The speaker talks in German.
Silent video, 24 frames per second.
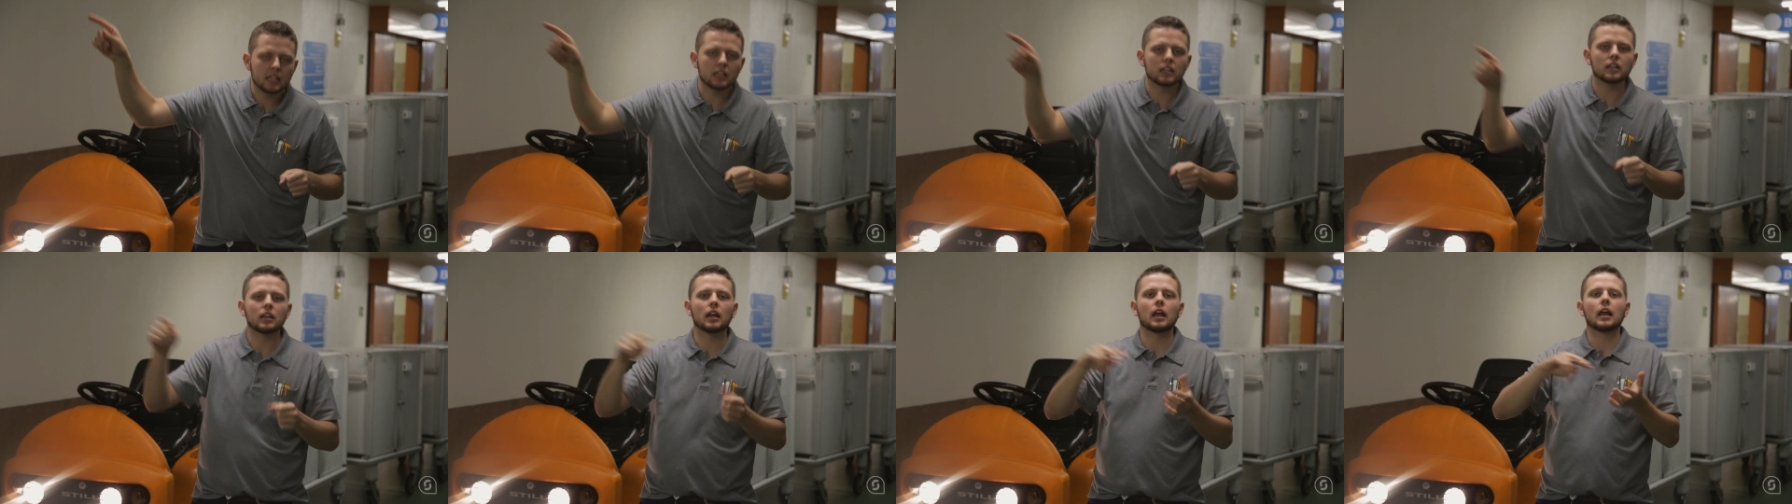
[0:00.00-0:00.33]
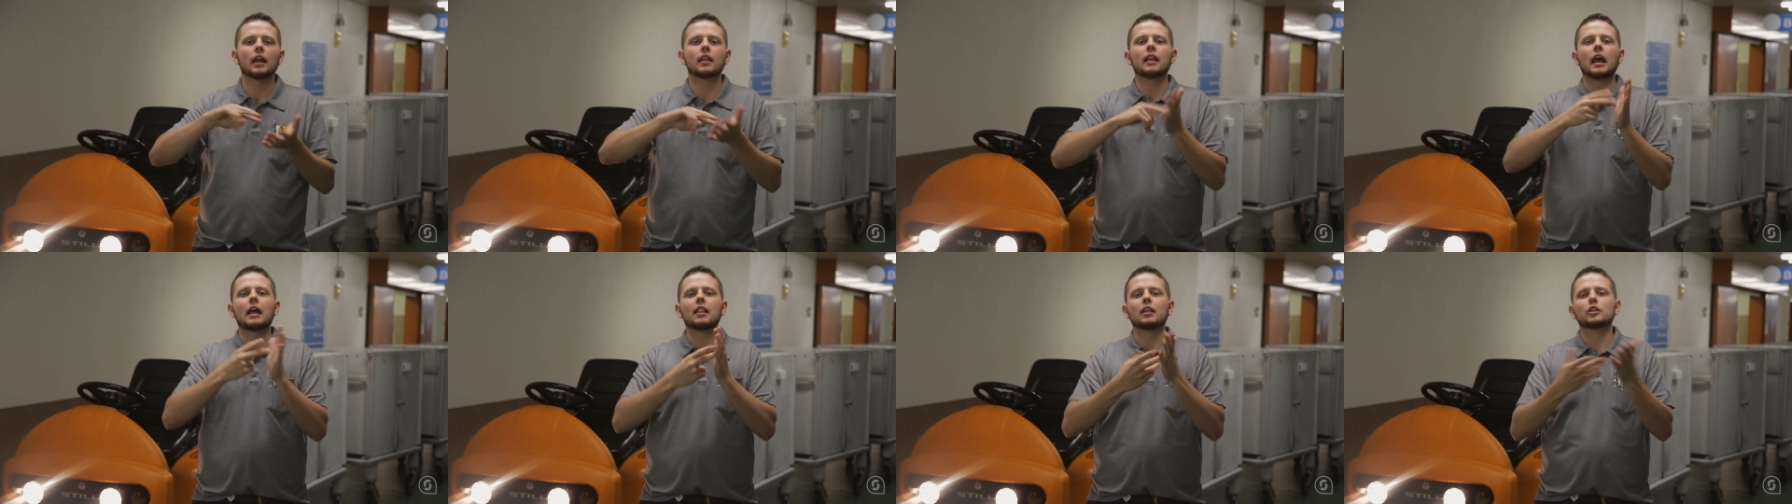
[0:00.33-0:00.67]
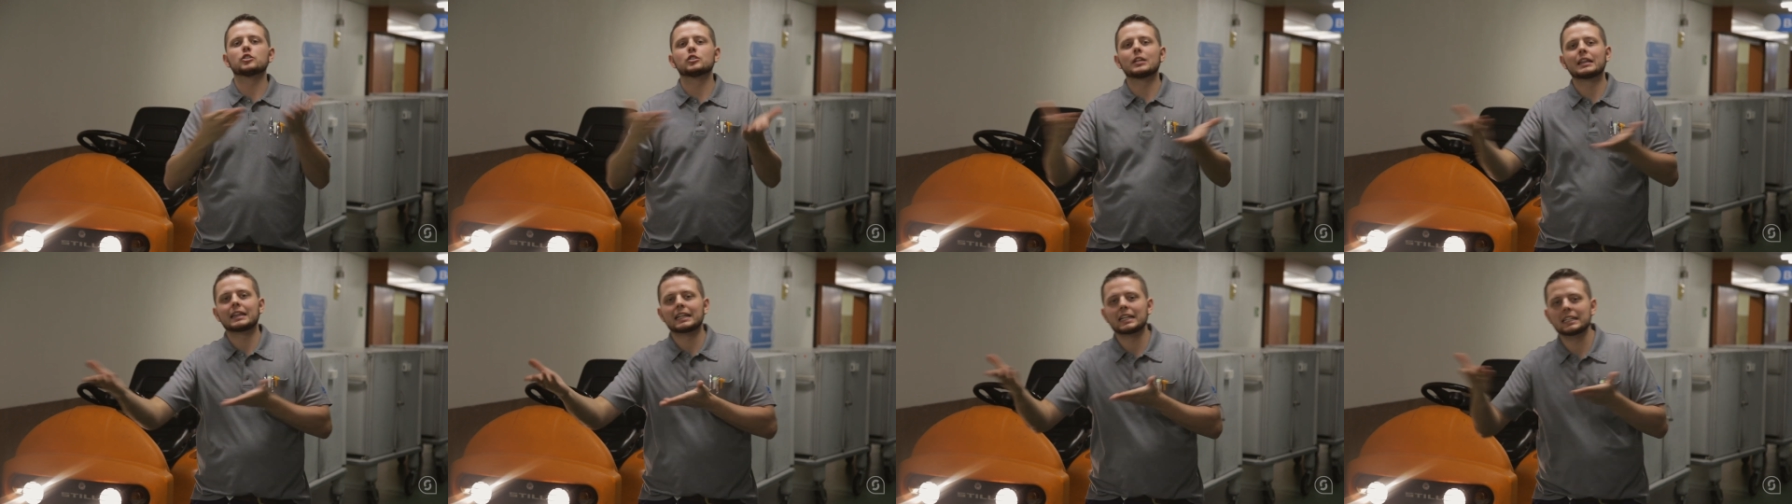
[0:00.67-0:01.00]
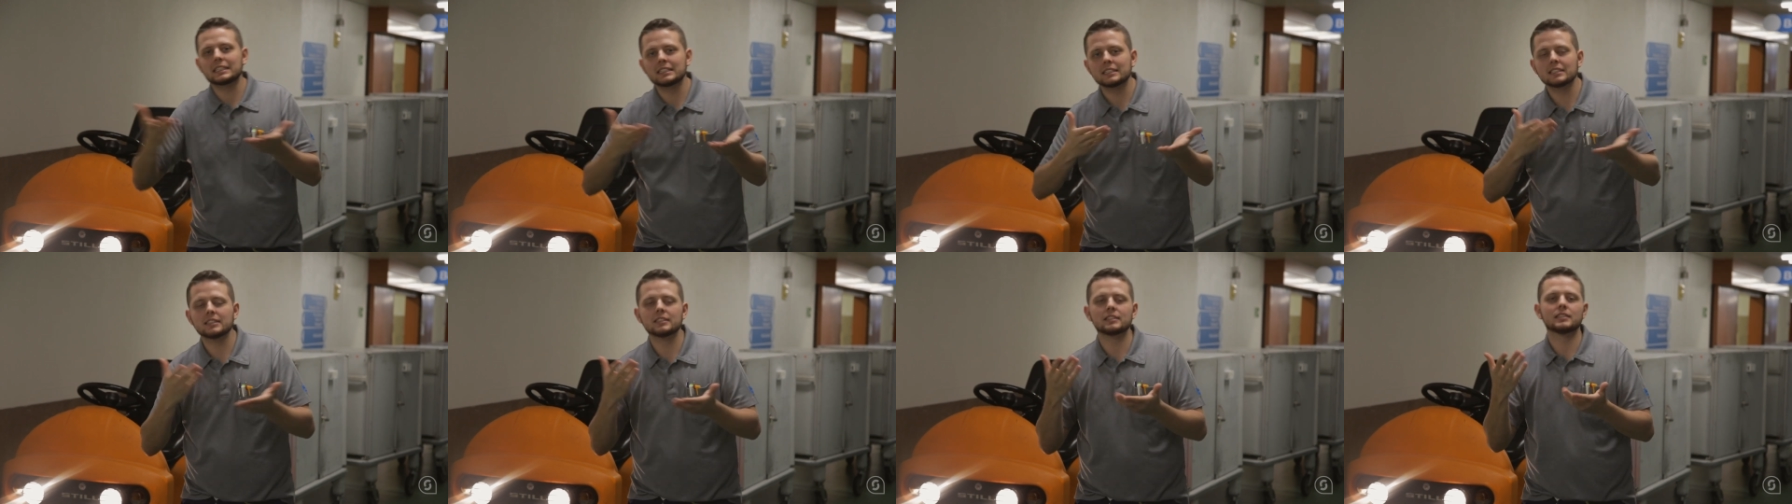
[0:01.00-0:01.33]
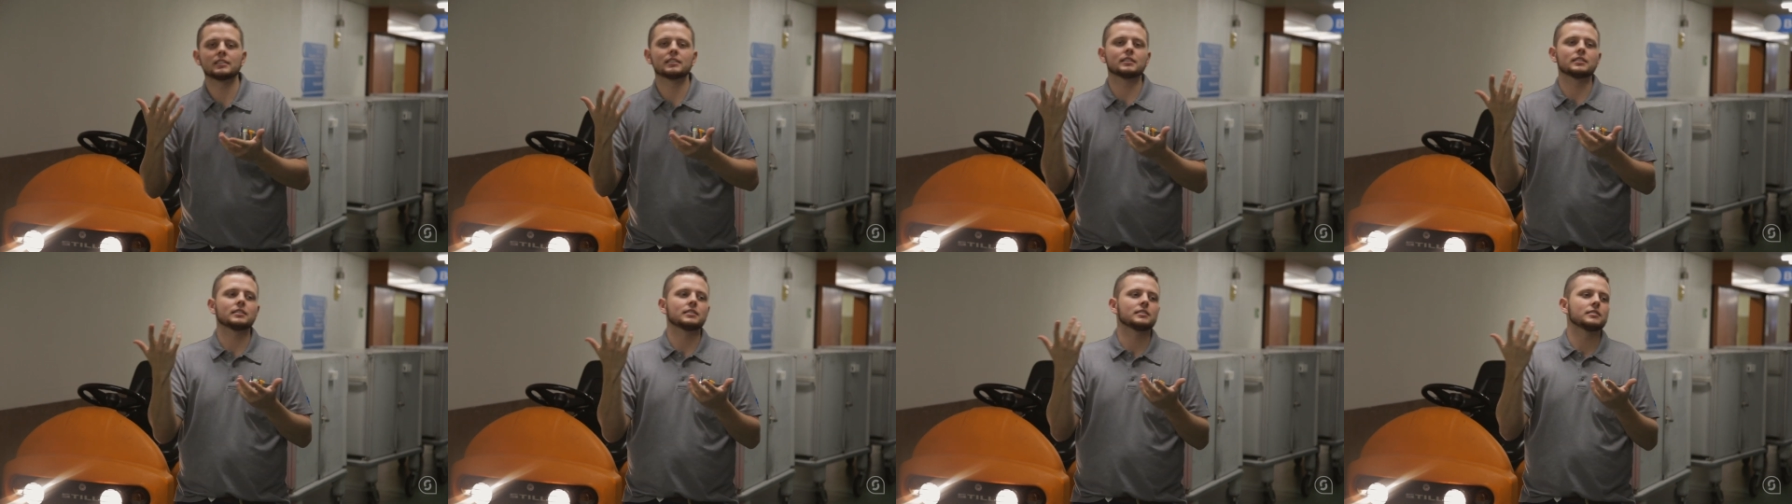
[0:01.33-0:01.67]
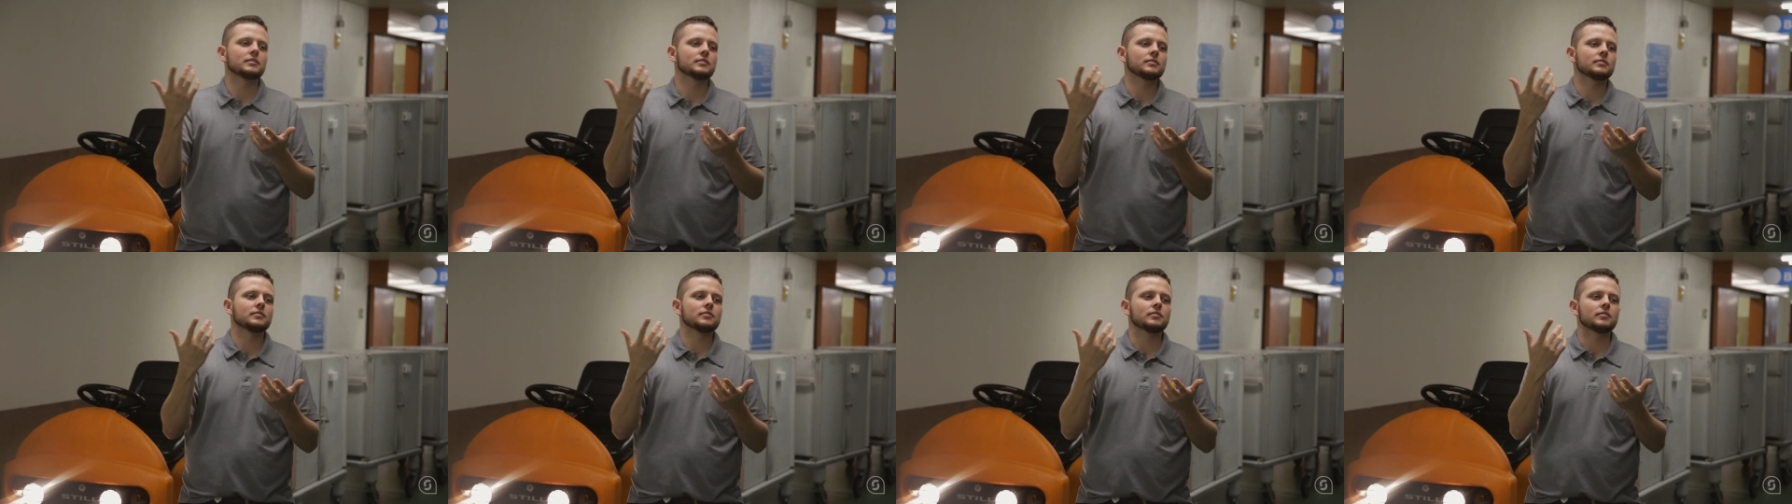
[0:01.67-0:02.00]
An die Wäscherei, den
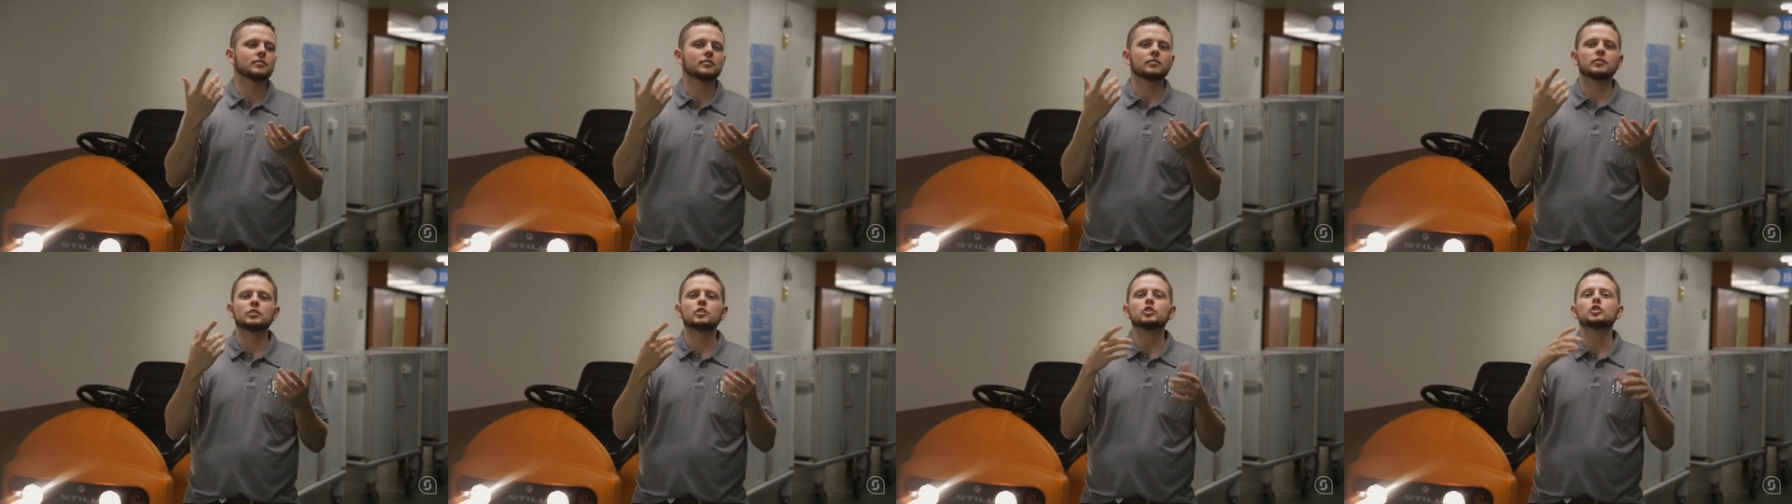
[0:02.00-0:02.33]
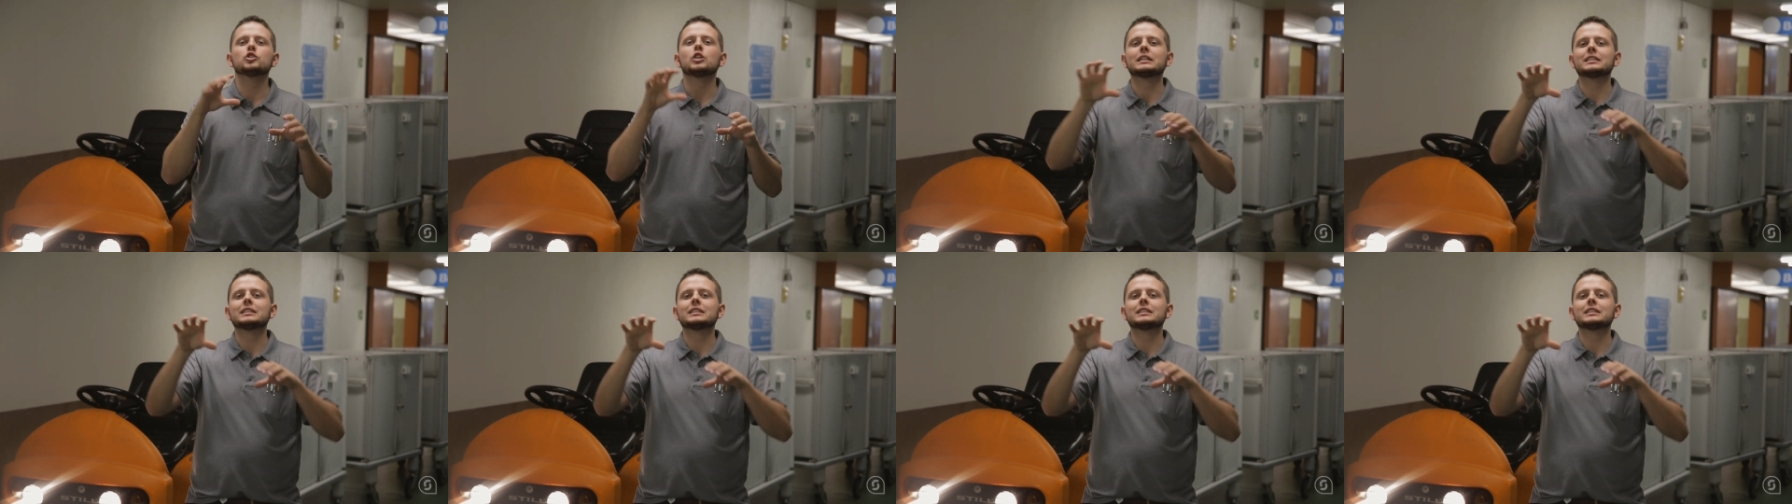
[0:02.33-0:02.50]
technischen Dienst,